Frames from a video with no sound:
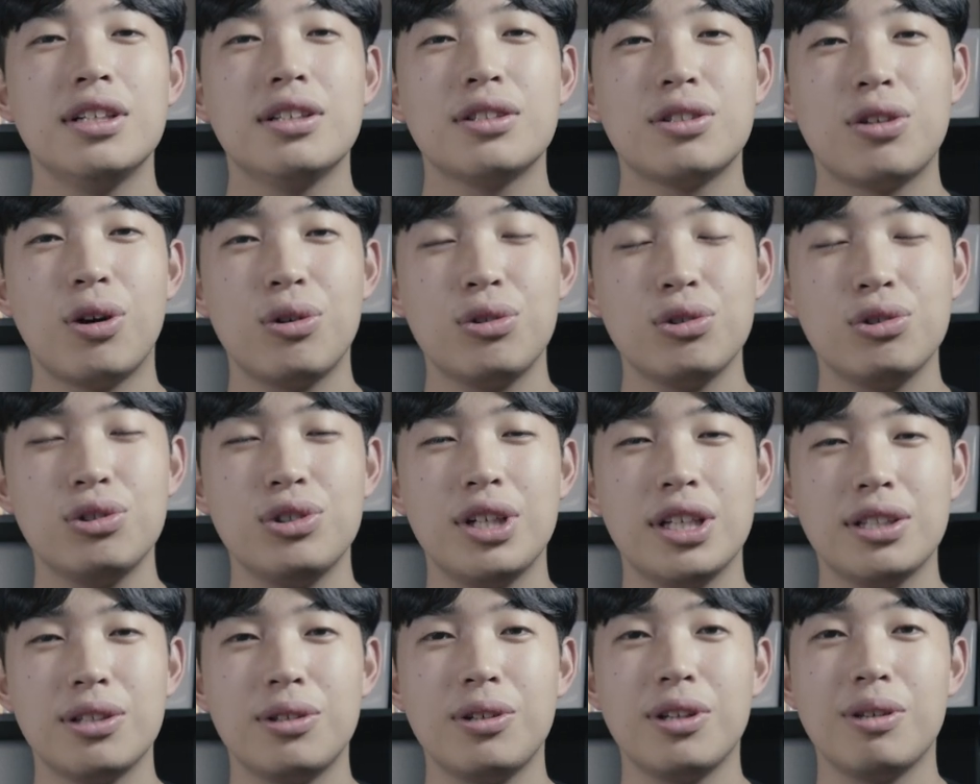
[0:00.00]

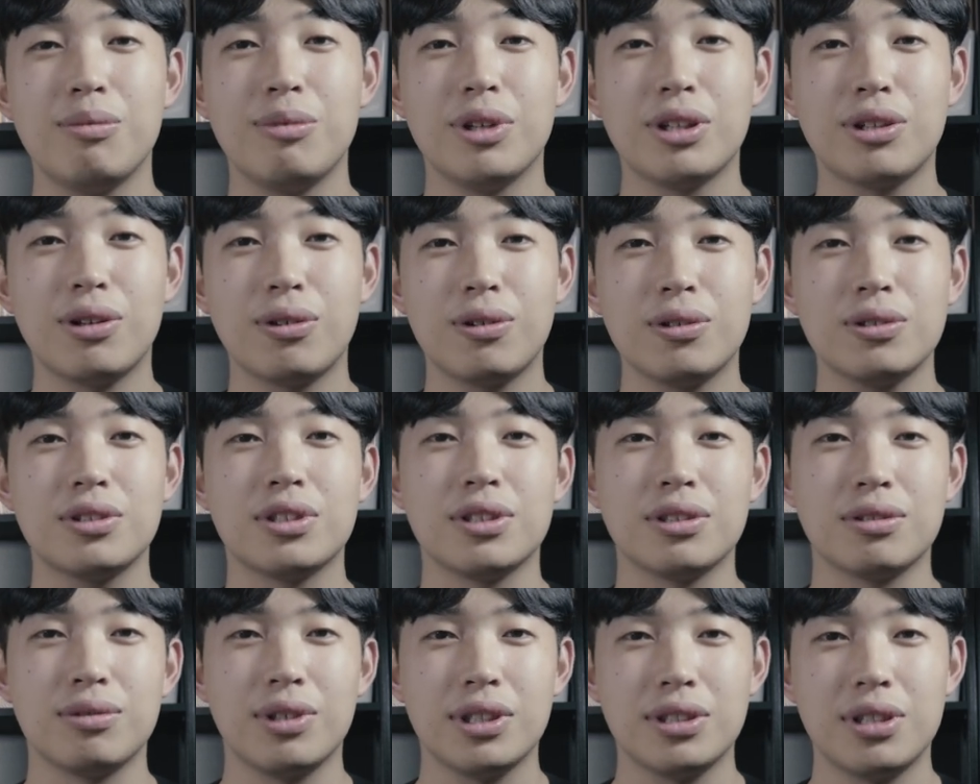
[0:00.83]
서류에서 이미
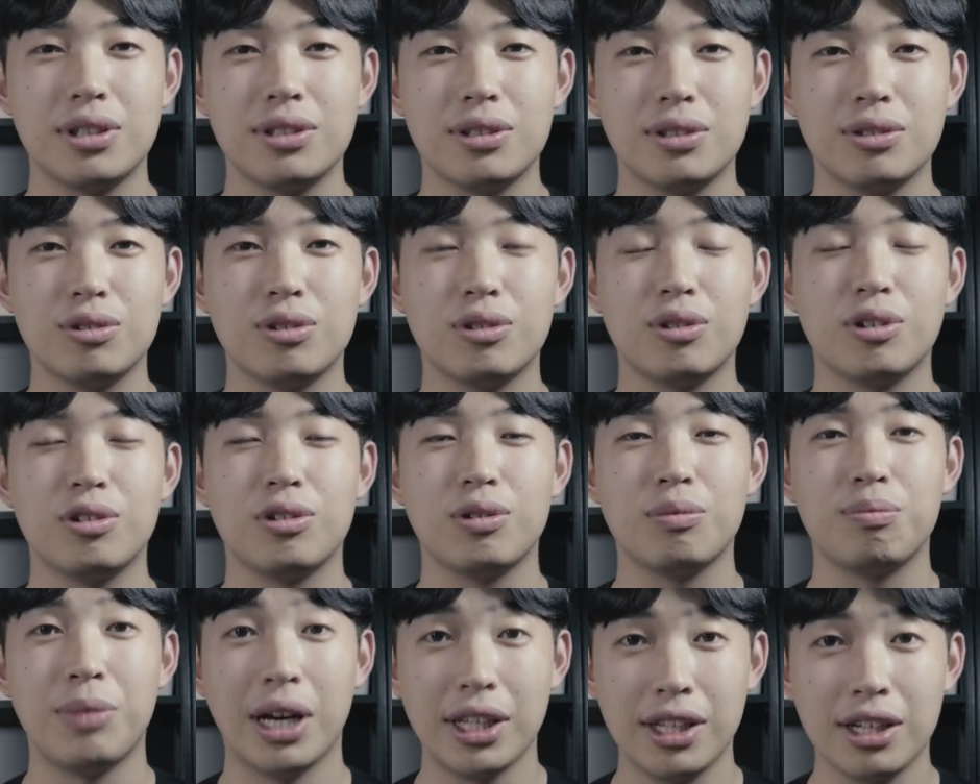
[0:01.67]
떨어진
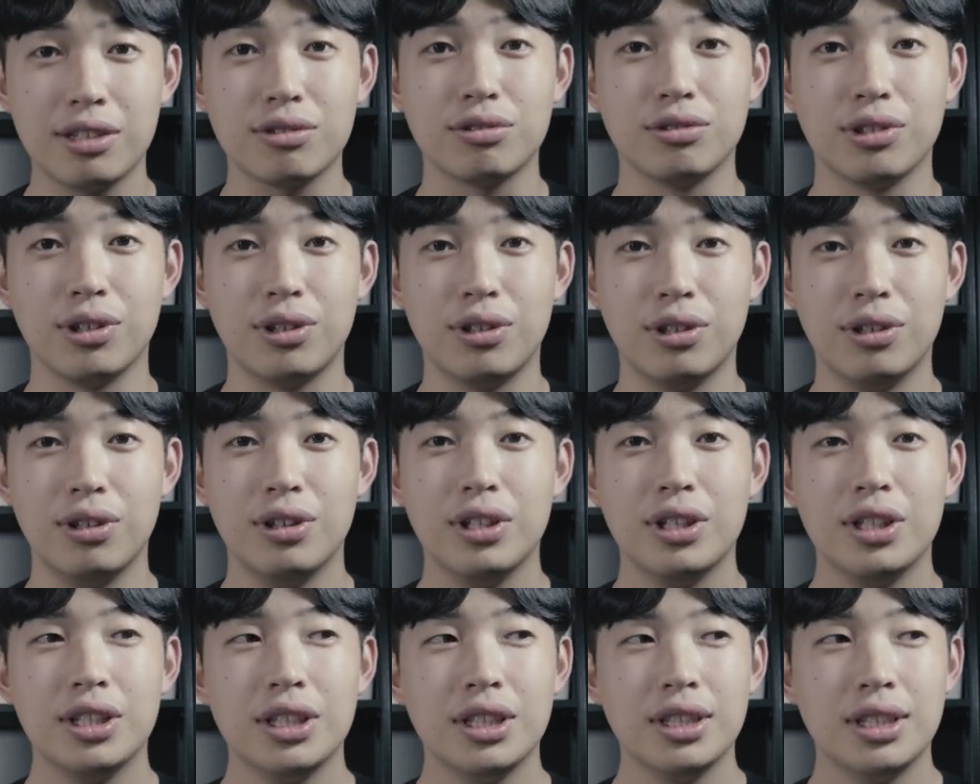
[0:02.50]
회사들도 많았고요.
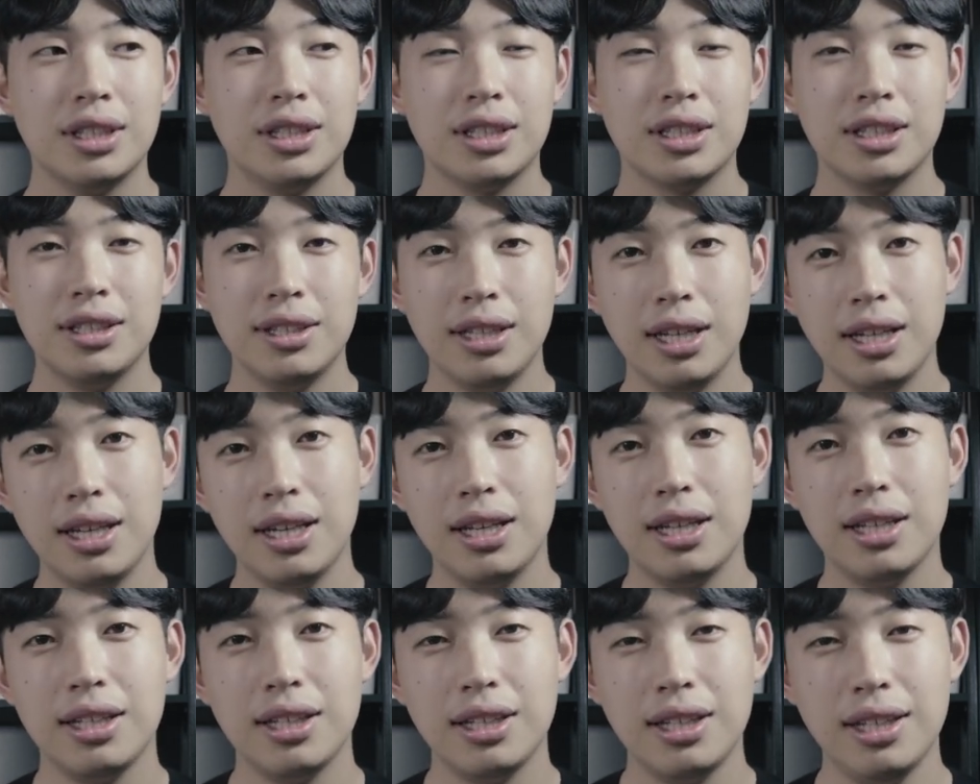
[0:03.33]

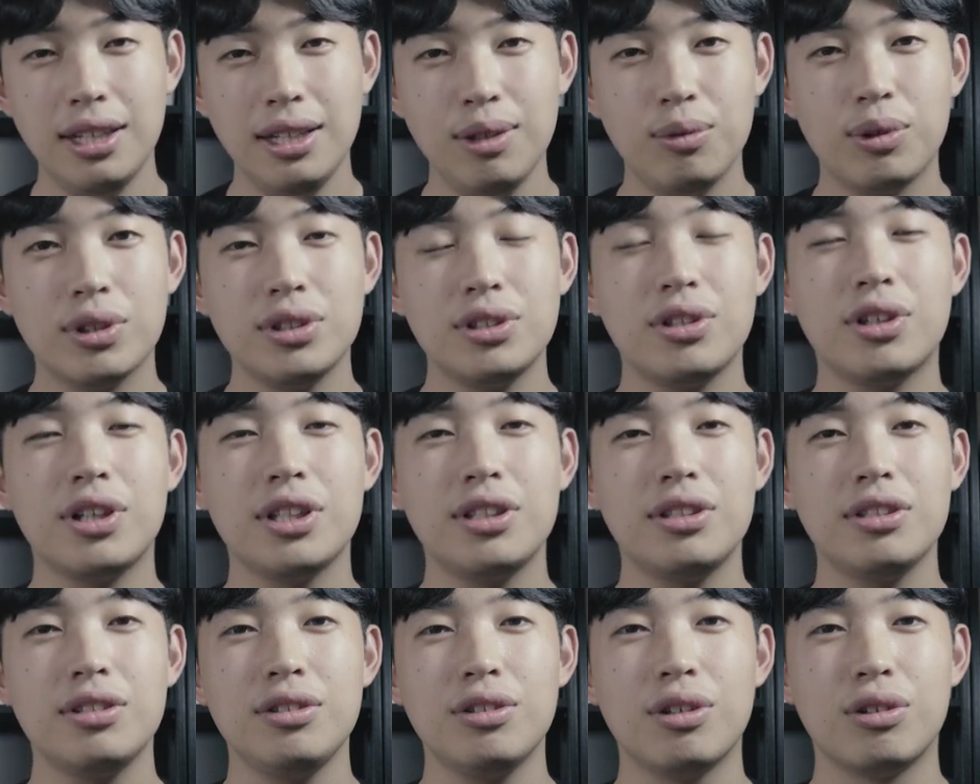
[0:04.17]
근데 이 원서
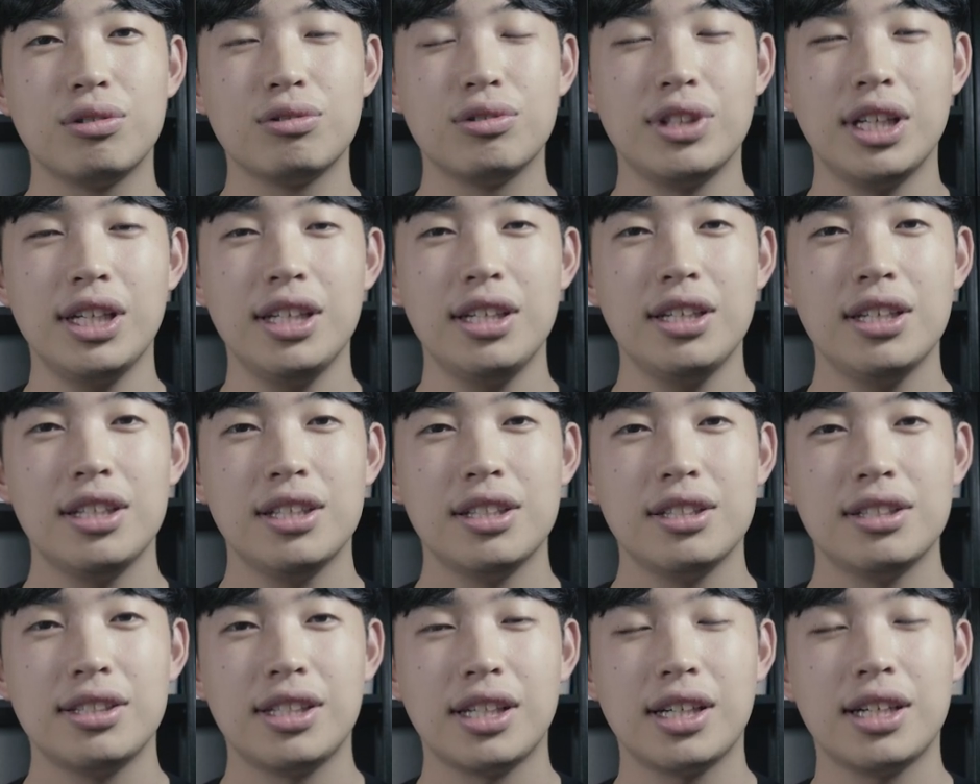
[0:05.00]
같은 경우에
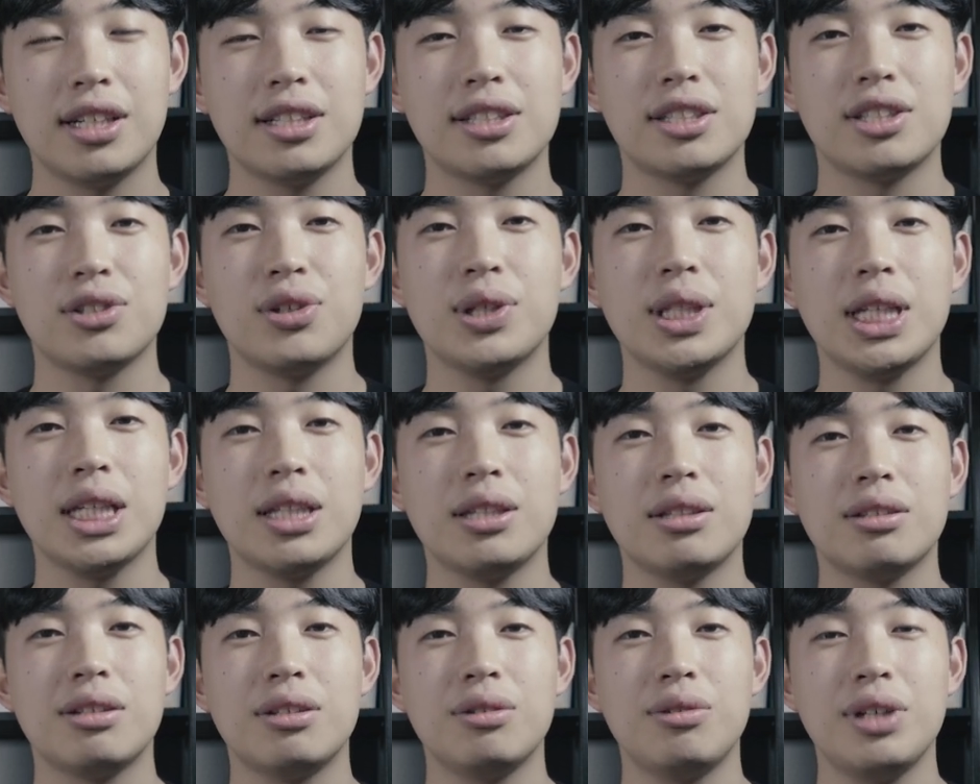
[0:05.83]
제가
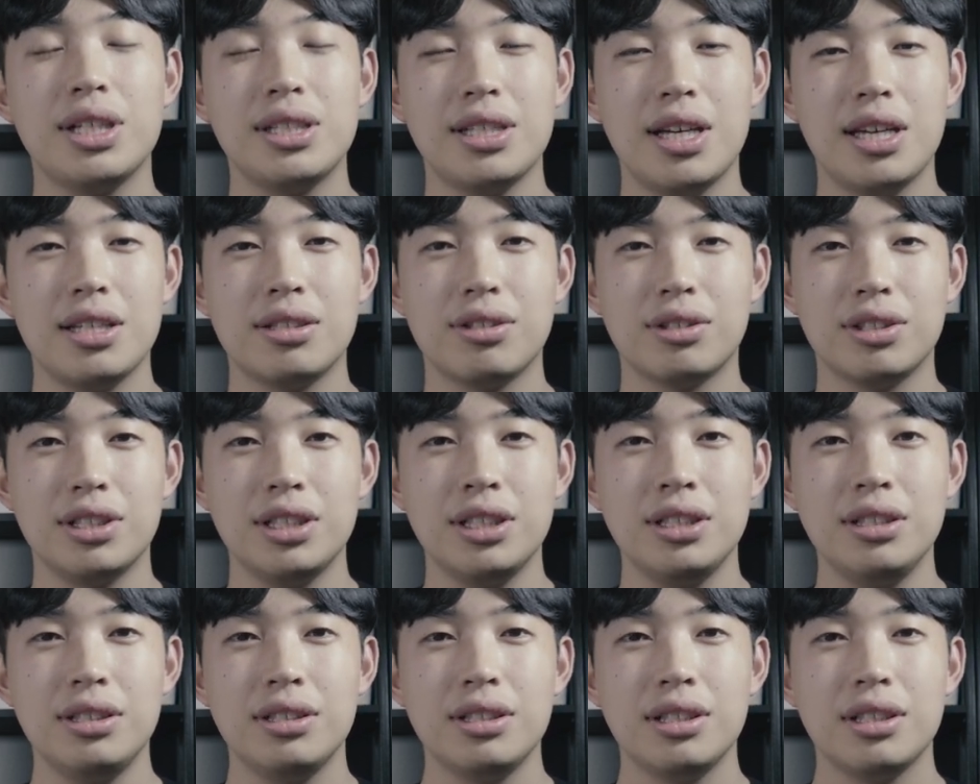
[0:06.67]
지원했던
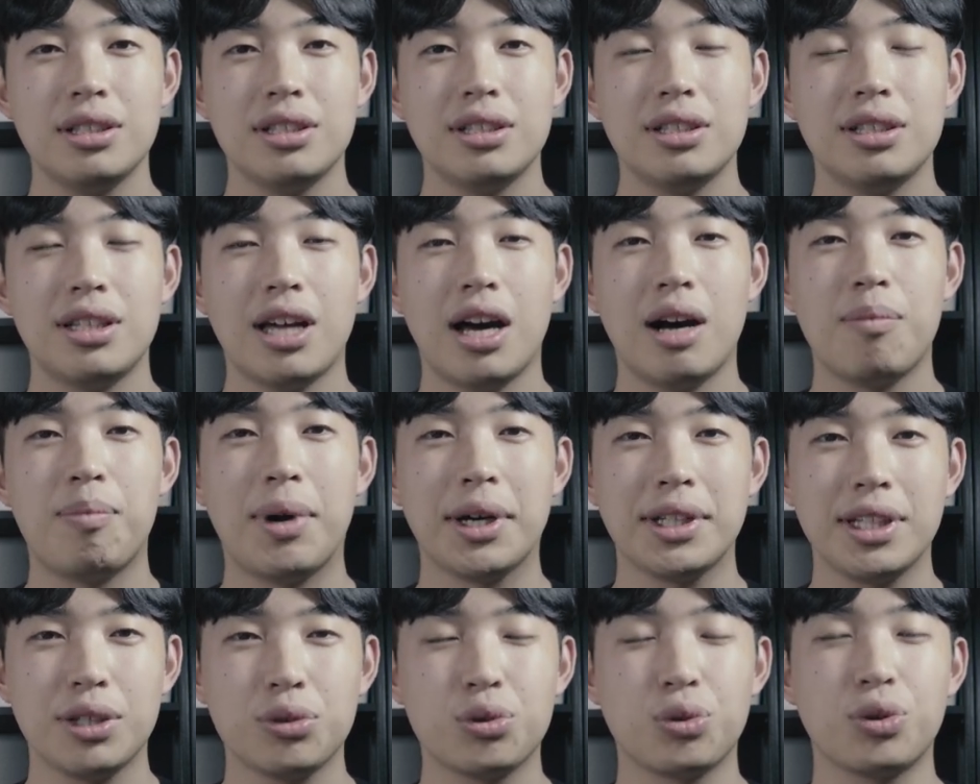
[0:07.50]
회사에서는 다
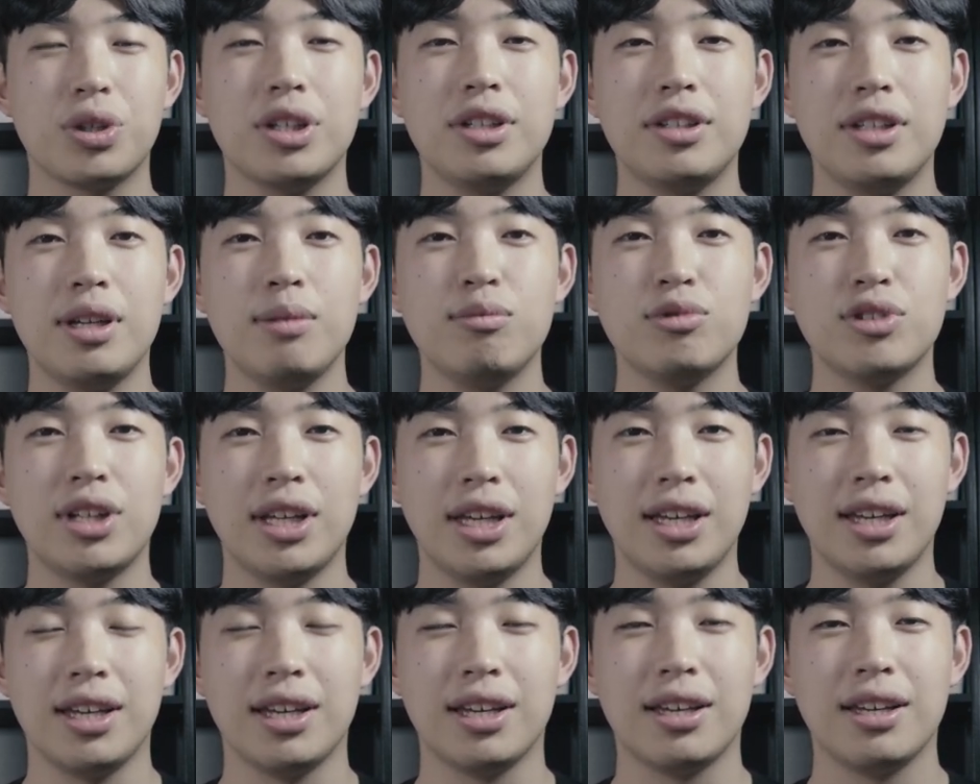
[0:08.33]
받아줬기
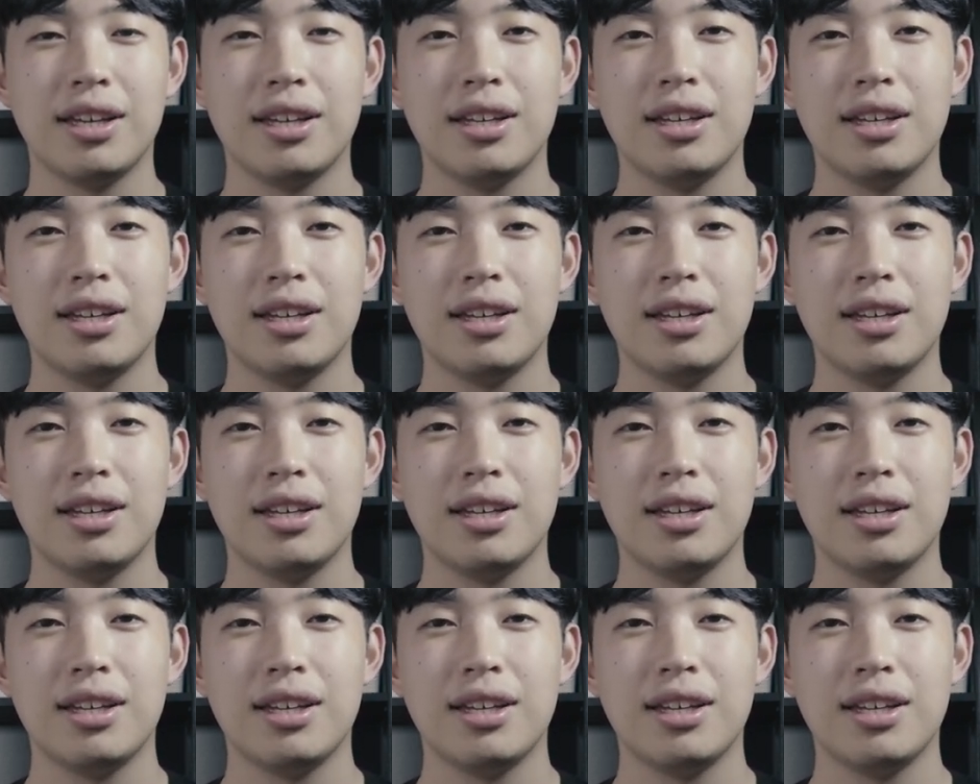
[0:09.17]
때문에